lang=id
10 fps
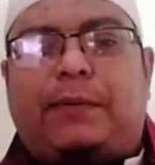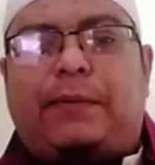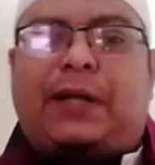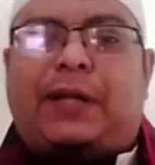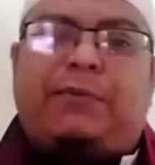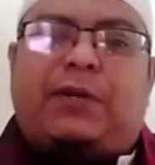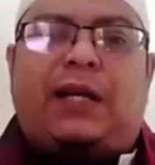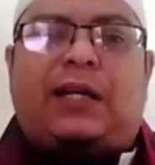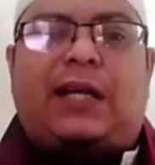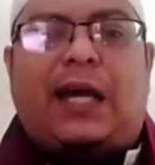Kemudian
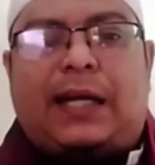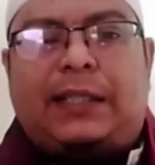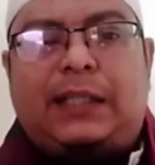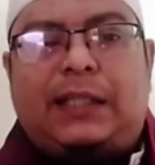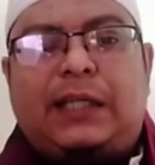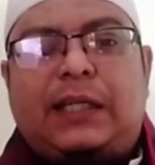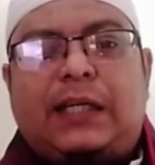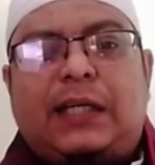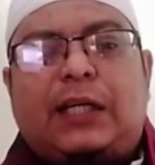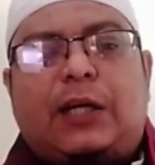dia pergi
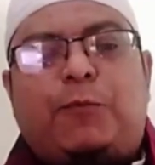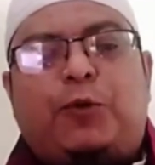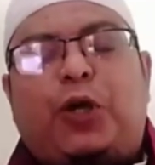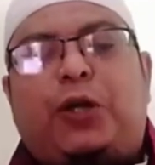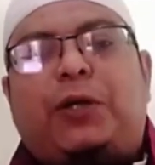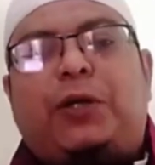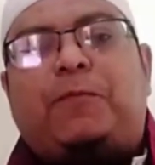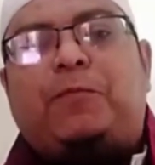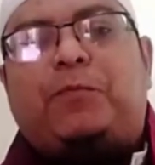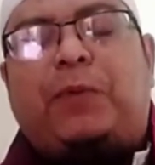menuju Nabi
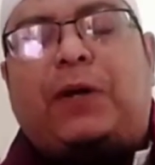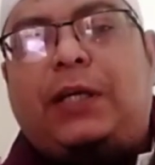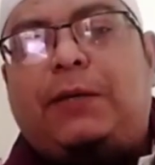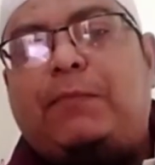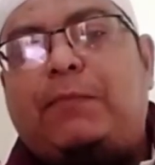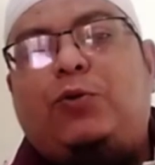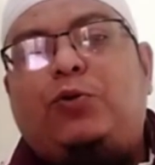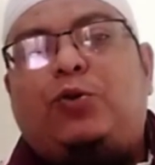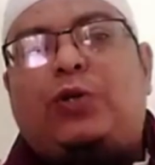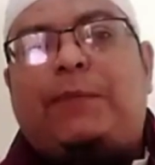Muhammad Shallallahu Alaihi
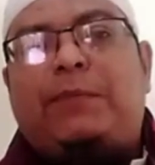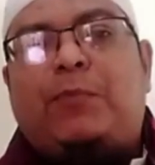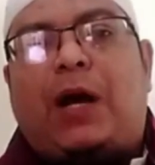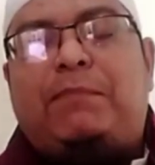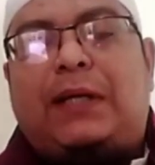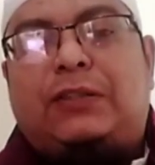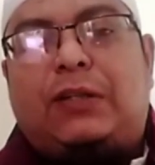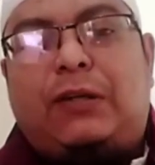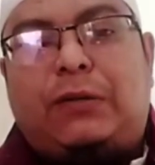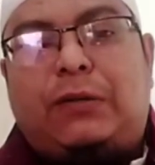Wasallam.
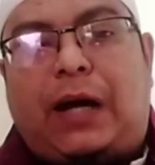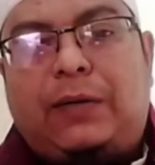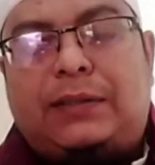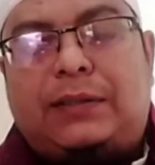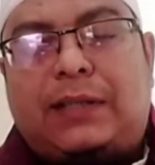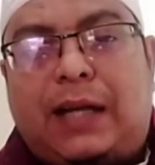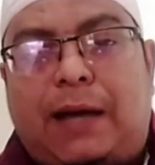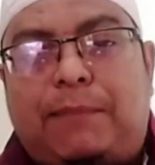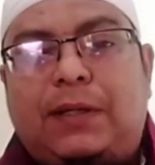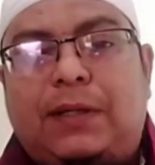Sesampai rumah
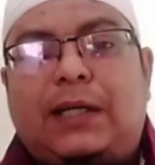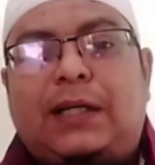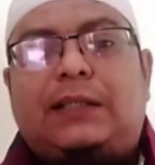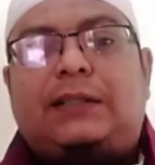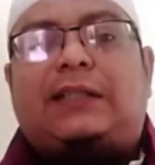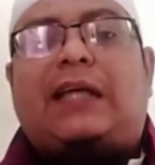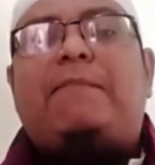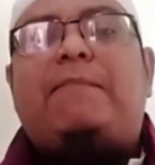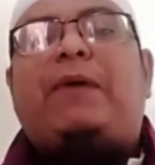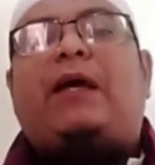Nabi Muhammad,
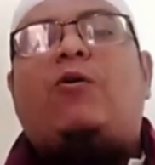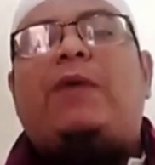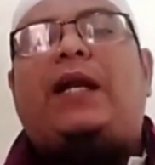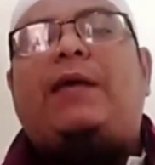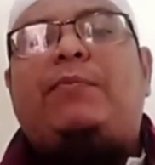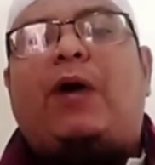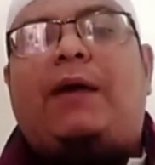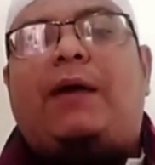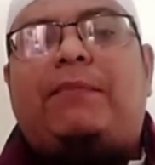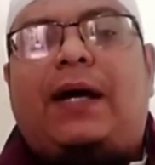apa yang
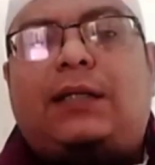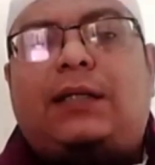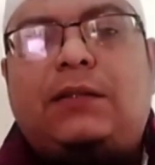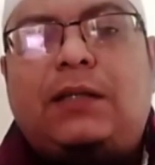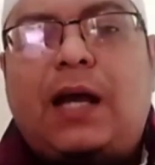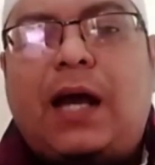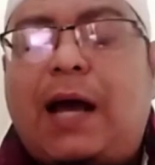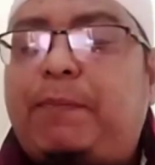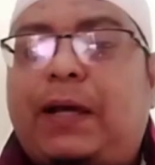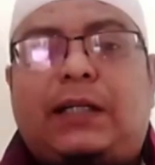didapatkan West bin Amir
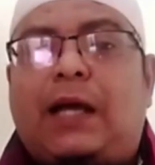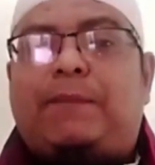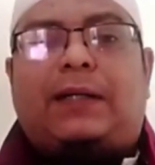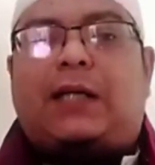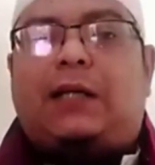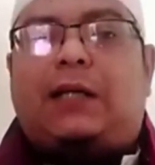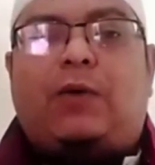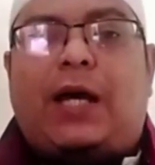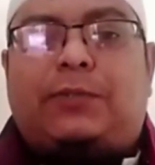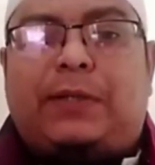Al-Gharani?
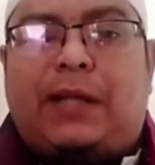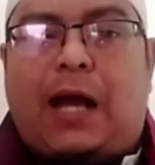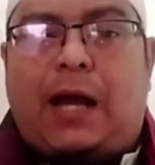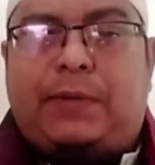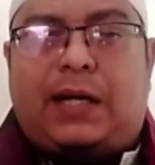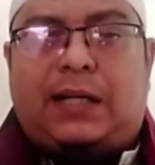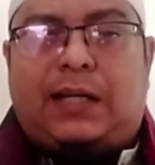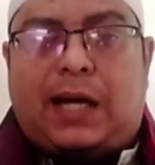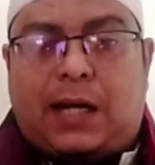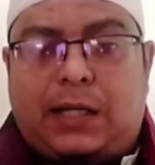Nabi Muhammad
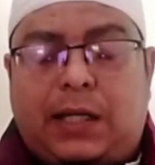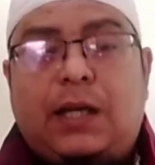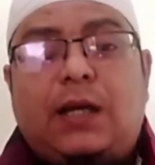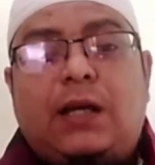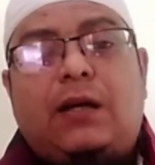tidak ada.